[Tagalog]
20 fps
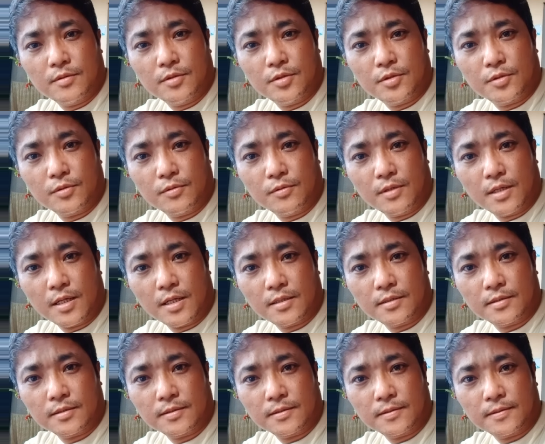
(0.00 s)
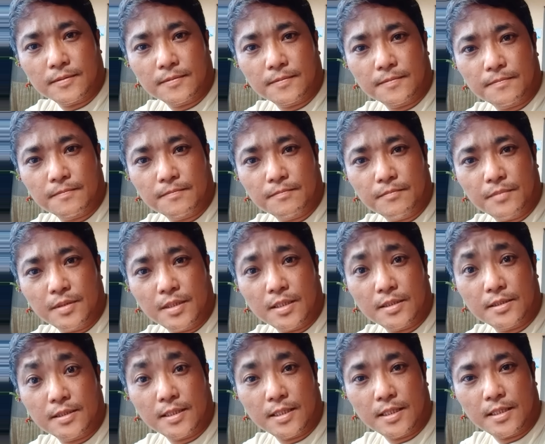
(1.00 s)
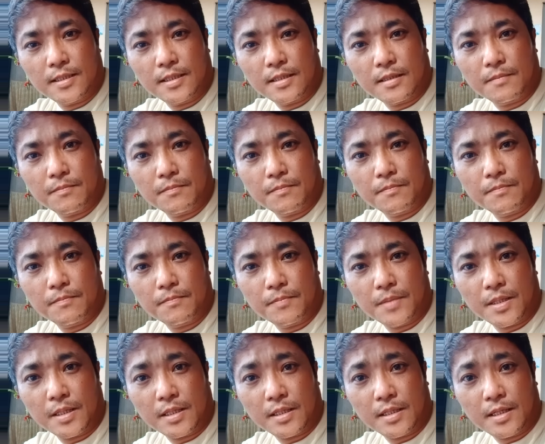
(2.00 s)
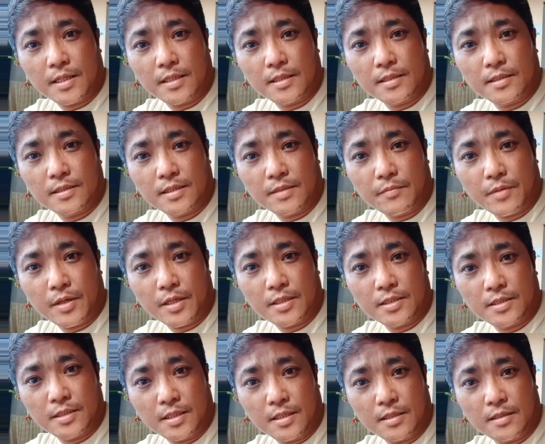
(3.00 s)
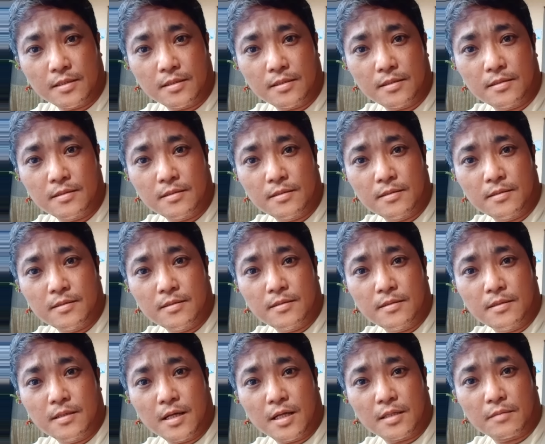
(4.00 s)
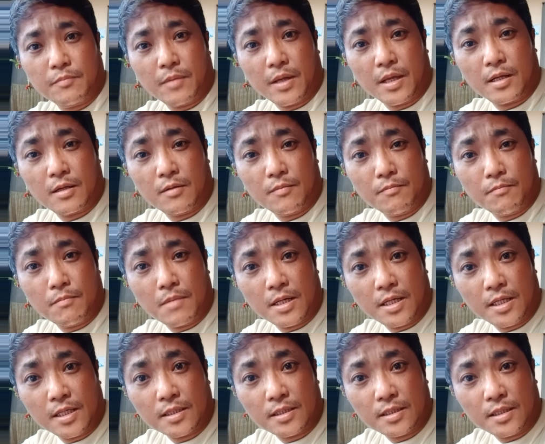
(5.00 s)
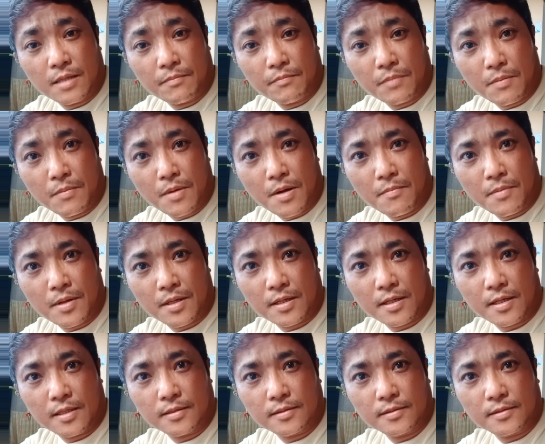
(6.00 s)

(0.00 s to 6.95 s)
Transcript: gusto ko lang yun sila ng parangal sa maiksing maik, maliit na pamamaraan